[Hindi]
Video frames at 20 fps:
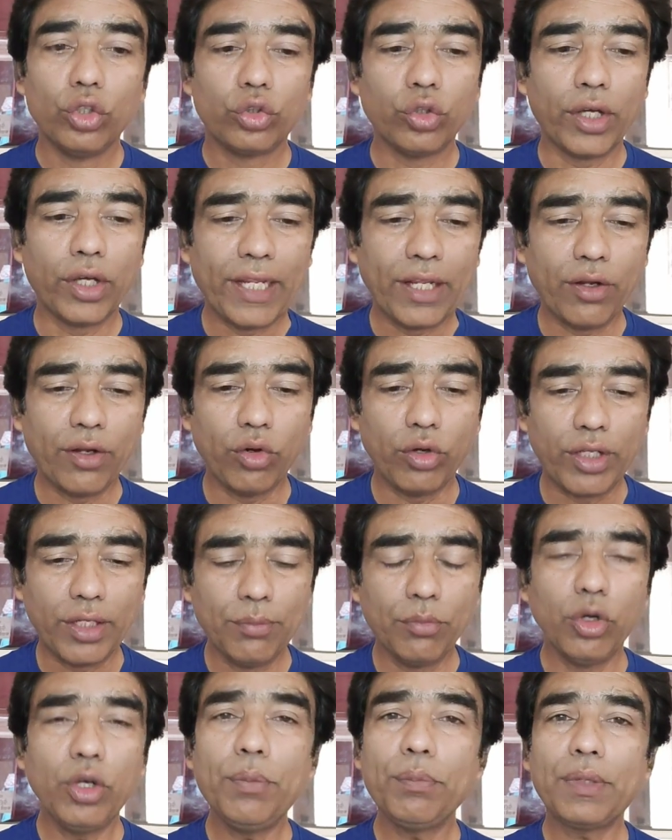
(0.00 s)
तो
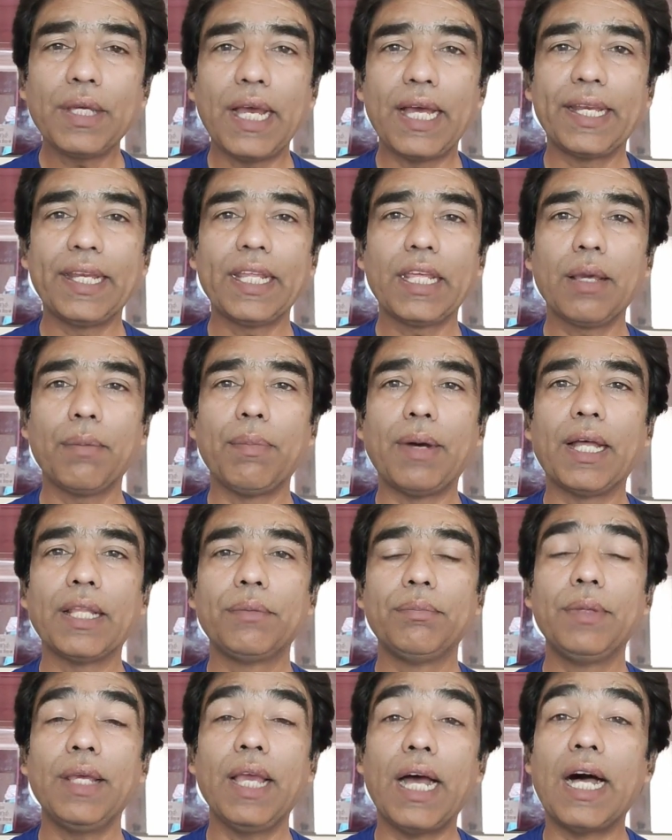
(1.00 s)
हिमोहिम के आने के
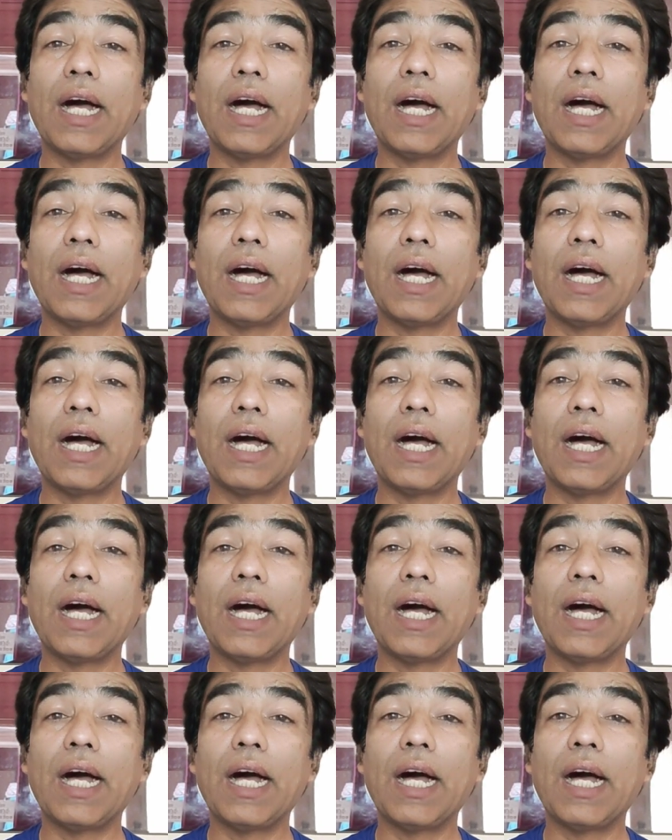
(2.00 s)
बाद में